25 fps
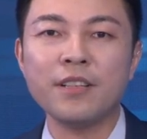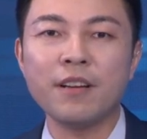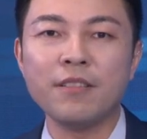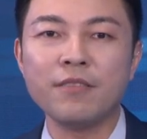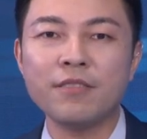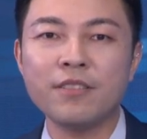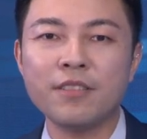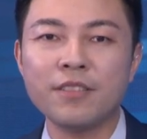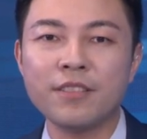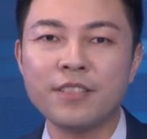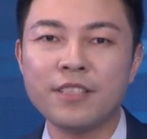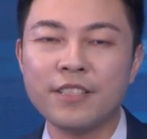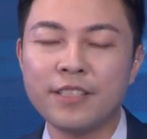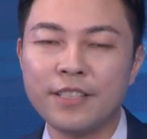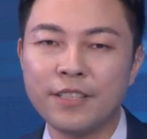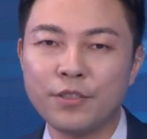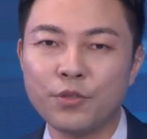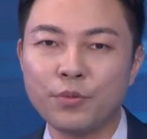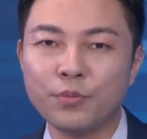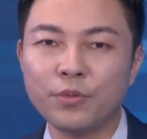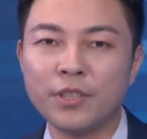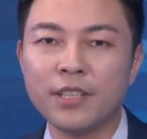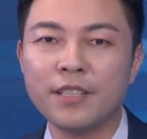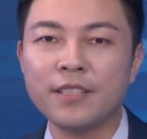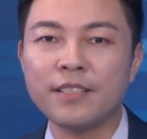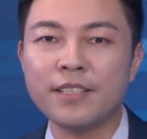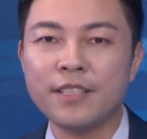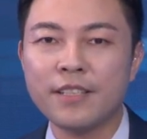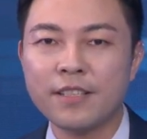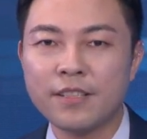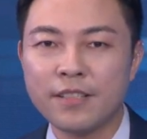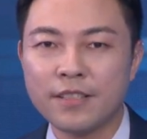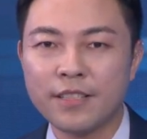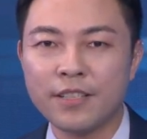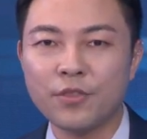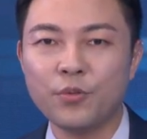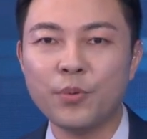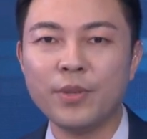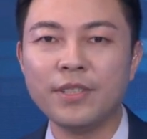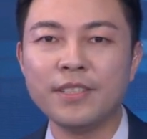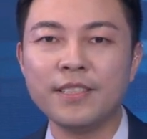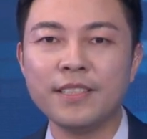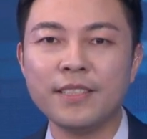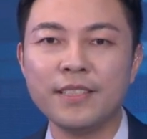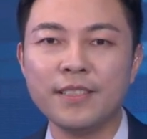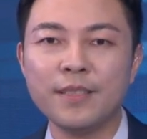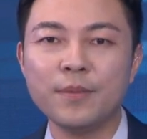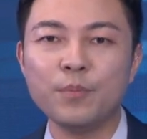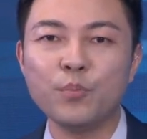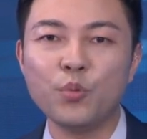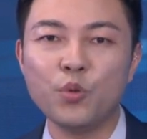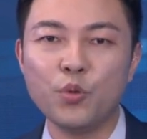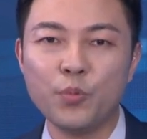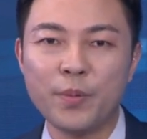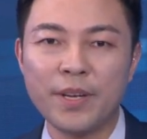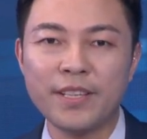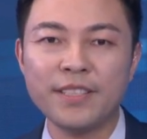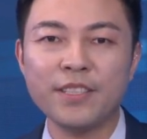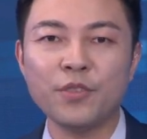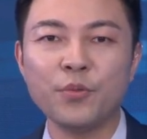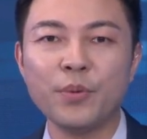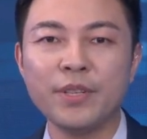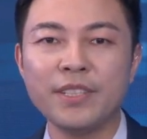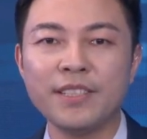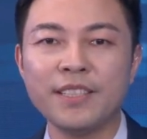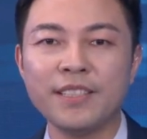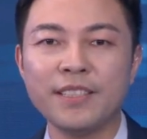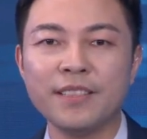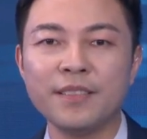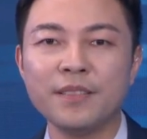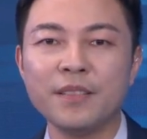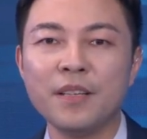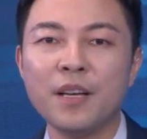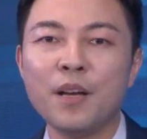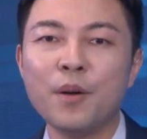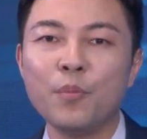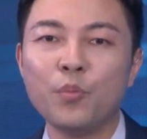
城市治理中的机制性问题、普遍性问题，